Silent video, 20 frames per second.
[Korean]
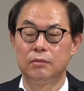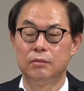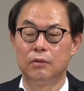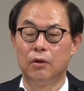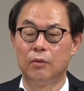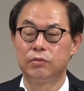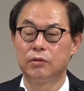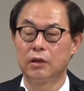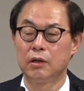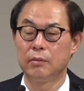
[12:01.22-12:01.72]

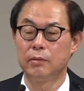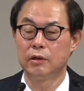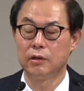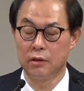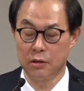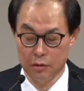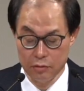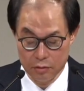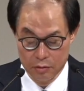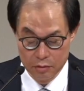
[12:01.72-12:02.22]
없게
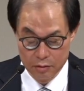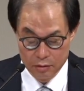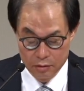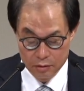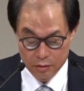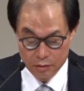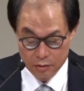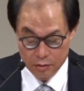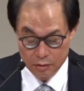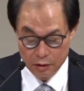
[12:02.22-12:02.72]
만들라고.
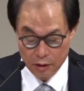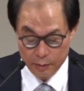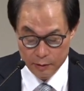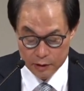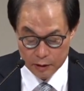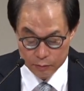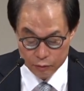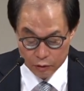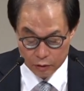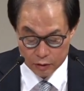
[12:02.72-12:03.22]

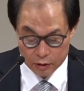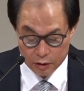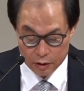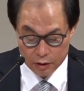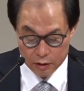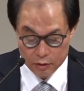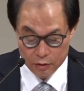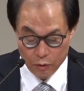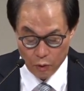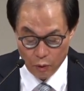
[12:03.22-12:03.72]
예배자
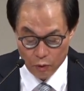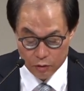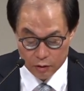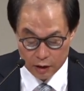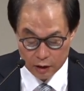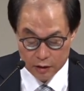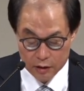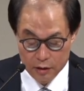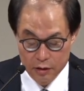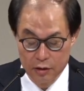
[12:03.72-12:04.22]
무너뜨리려고
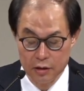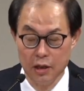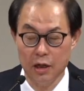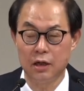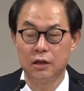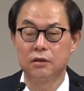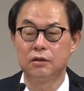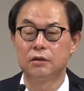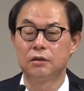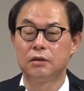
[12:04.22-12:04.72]
온갖 짓을 다
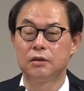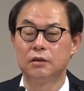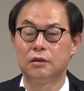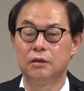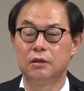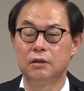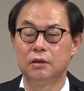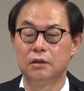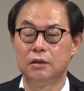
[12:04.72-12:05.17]
하는 거죠.